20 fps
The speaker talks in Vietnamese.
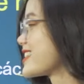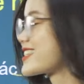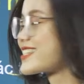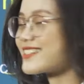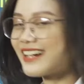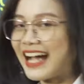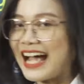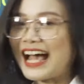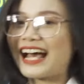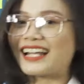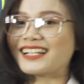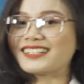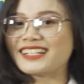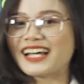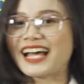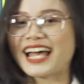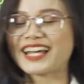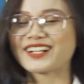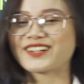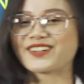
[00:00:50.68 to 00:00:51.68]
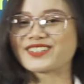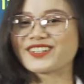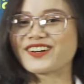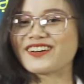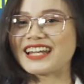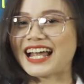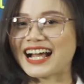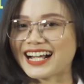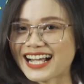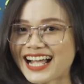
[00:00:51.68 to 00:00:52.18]
chữ Hán hay còn
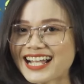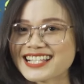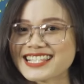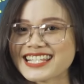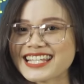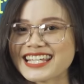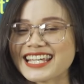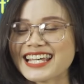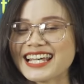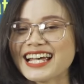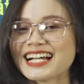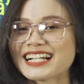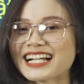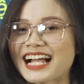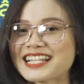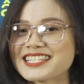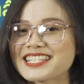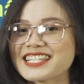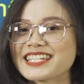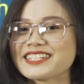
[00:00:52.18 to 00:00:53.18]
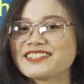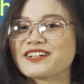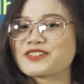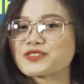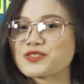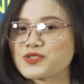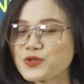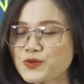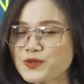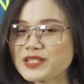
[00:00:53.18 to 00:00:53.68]
gọi là kanji. Kanji được
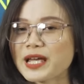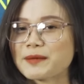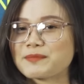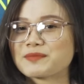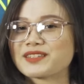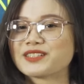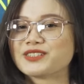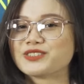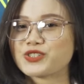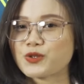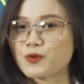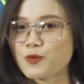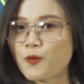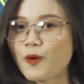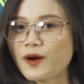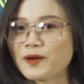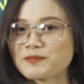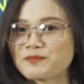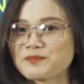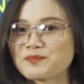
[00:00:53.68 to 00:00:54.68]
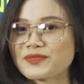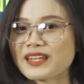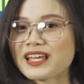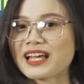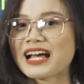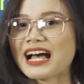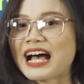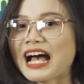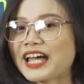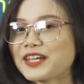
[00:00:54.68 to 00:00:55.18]
du nhập từ Trung Quốc.
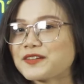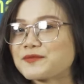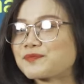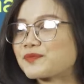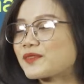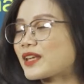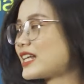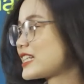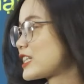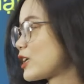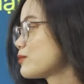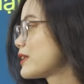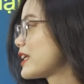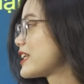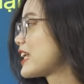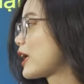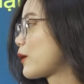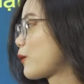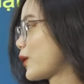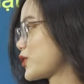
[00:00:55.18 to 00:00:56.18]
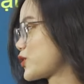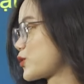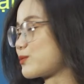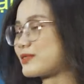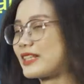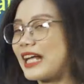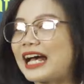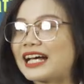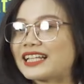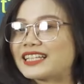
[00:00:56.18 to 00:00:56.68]
Hãy trong tiếng nhật của
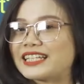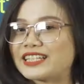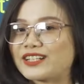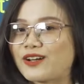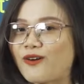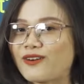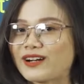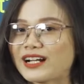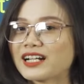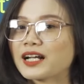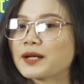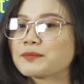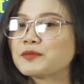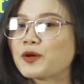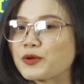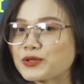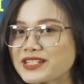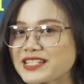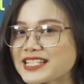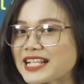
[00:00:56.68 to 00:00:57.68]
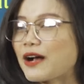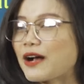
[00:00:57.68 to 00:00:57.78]
chúng ta thì có các cấp độ như